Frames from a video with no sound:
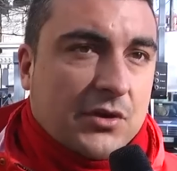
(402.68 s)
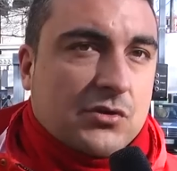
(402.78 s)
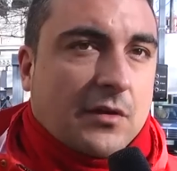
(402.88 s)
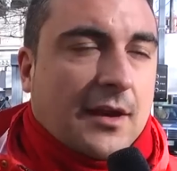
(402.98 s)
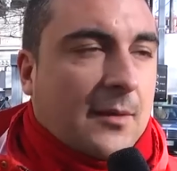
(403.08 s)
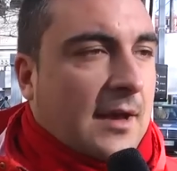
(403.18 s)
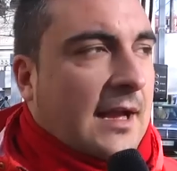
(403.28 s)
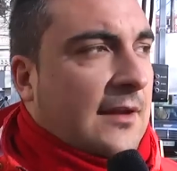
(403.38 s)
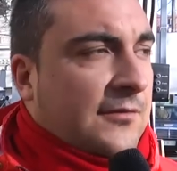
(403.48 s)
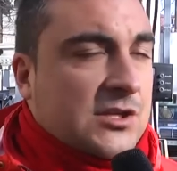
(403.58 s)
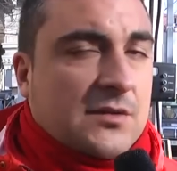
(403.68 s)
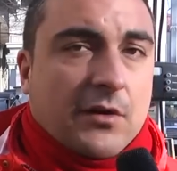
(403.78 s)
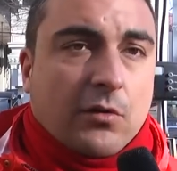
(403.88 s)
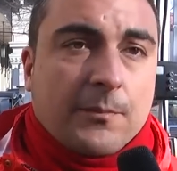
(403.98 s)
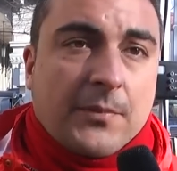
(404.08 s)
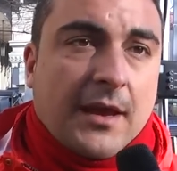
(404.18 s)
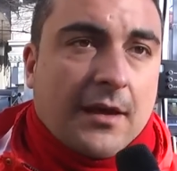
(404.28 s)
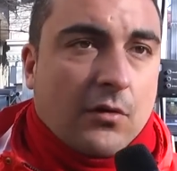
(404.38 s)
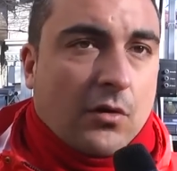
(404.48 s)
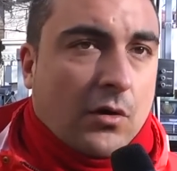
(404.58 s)
persone che magari facevano il
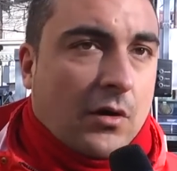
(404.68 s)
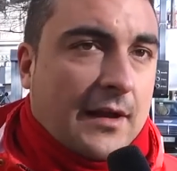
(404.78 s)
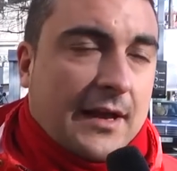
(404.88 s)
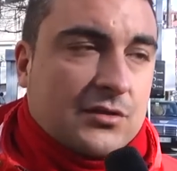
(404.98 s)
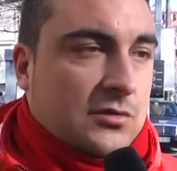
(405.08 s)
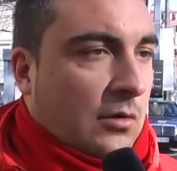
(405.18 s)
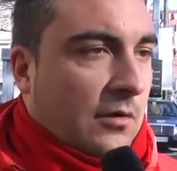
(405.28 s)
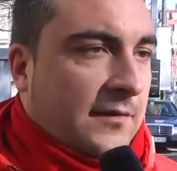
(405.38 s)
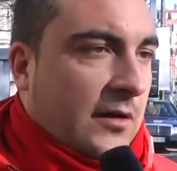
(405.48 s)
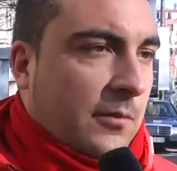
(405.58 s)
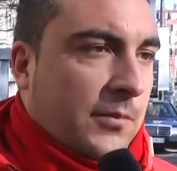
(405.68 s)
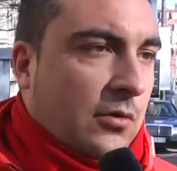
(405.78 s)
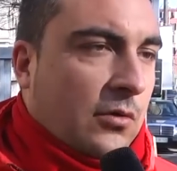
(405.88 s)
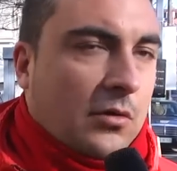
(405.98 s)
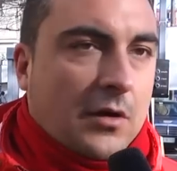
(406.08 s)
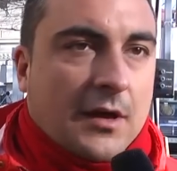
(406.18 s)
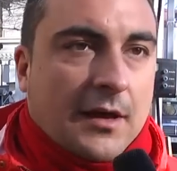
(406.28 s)
pieno adesso non lo fanno più,